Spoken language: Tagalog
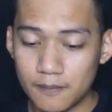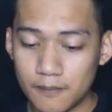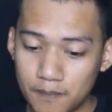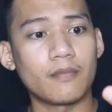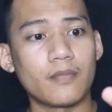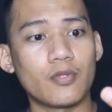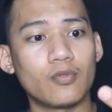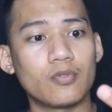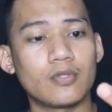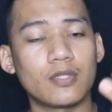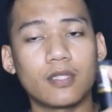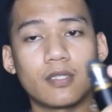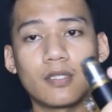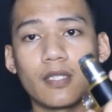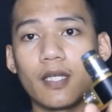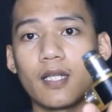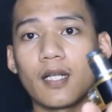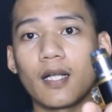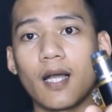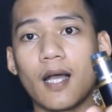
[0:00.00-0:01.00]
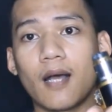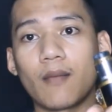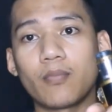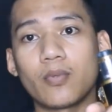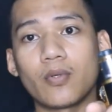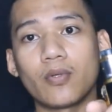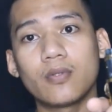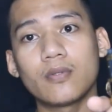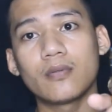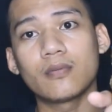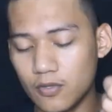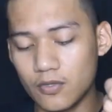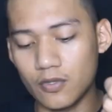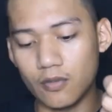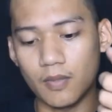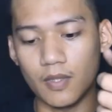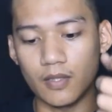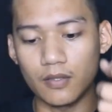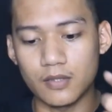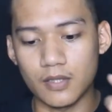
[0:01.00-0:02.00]
I'm using the El Capo,
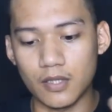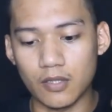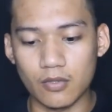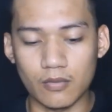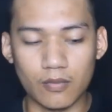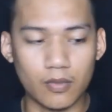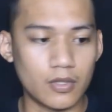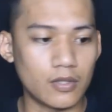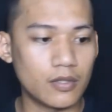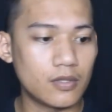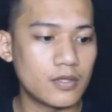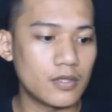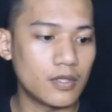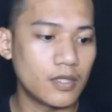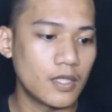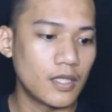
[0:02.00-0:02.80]
also by Zito Mods.